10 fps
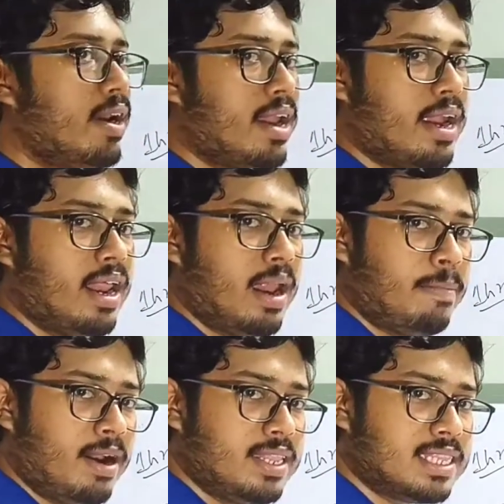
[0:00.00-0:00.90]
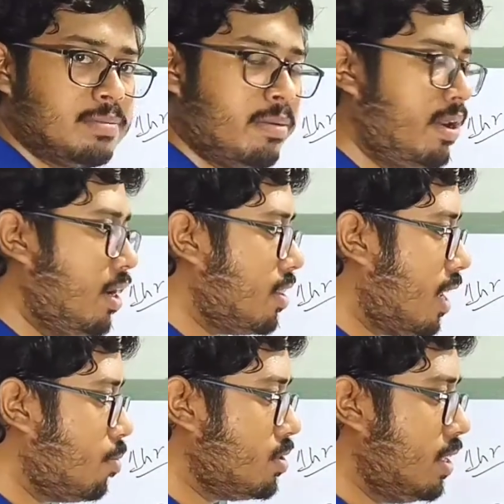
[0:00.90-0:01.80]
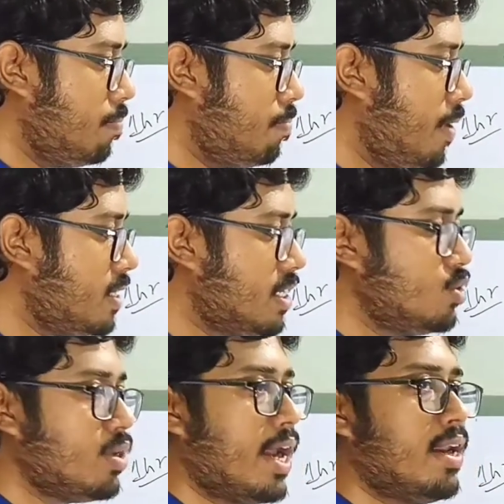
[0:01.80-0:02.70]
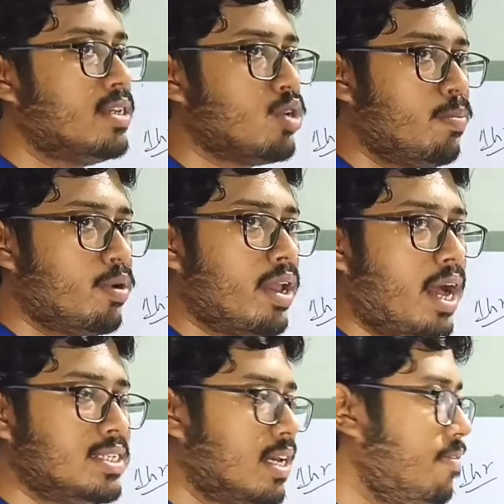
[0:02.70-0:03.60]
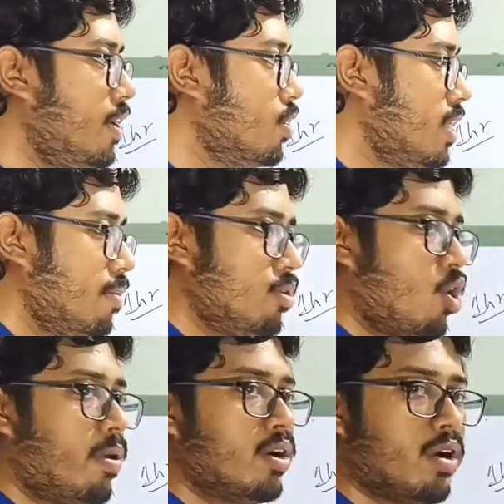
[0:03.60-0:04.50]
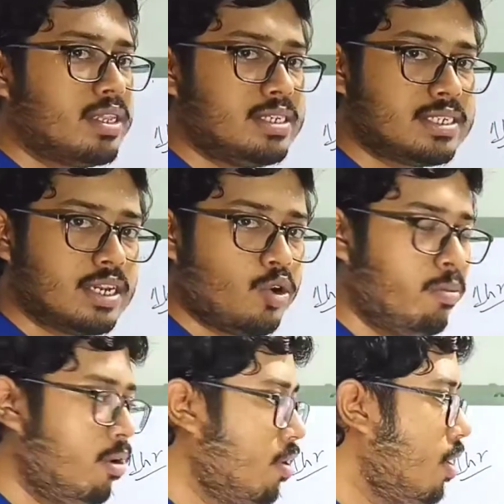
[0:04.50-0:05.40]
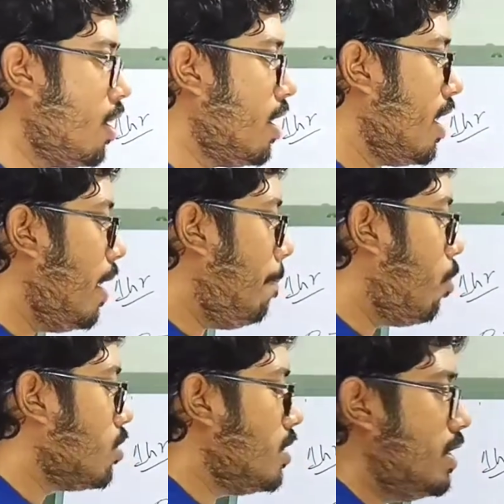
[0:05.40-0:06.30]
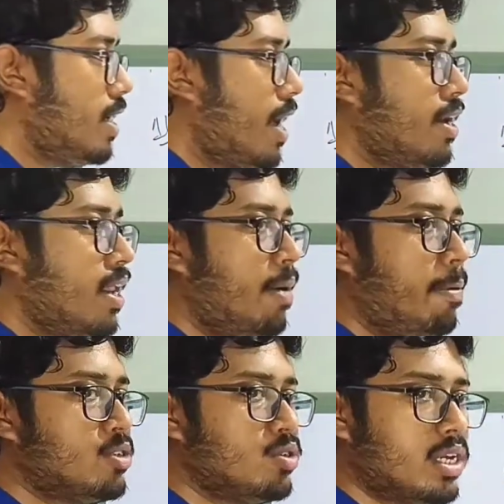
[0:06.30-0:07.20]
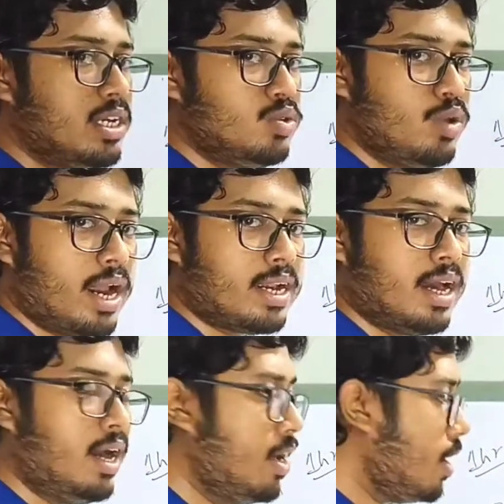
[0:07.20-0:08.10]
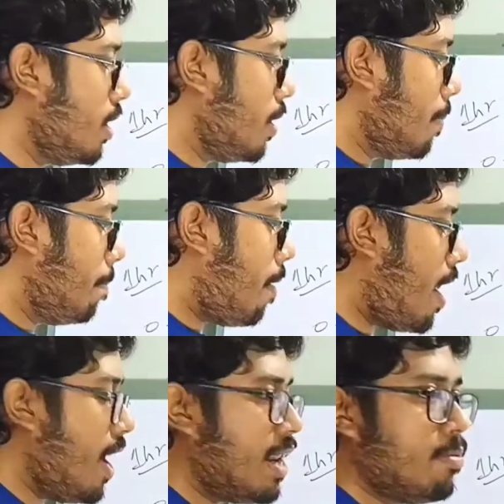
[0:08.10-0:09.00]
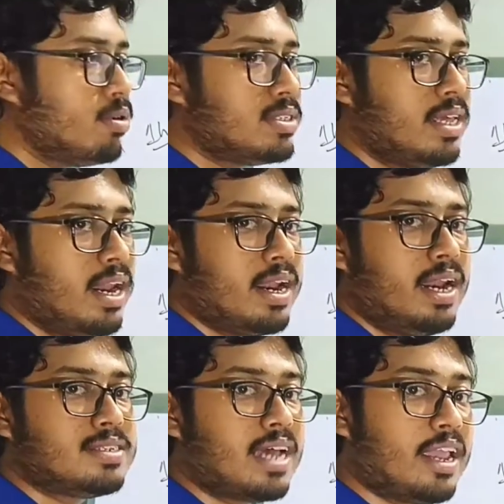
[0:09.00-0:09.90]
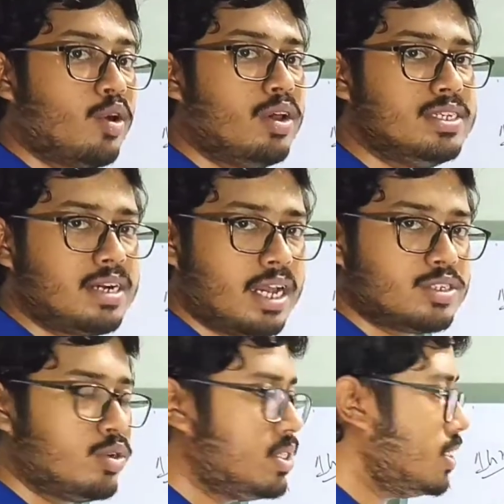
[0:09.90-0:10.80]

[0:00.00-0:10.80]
ক্যান্ডেল আপনারা দেখতে পাবেন তার মধ্যে বেশ কিছু ক্যান্ডেল সম্পর্কে আজকে ভিডিওতেই আমি কভার করার চেষ্টা করব এই প্রতিটি ক্যান্ডেলের পেছনে কিন্তু একটা বায়ার এবং সেলারের সাইকোলজি কাজ করছে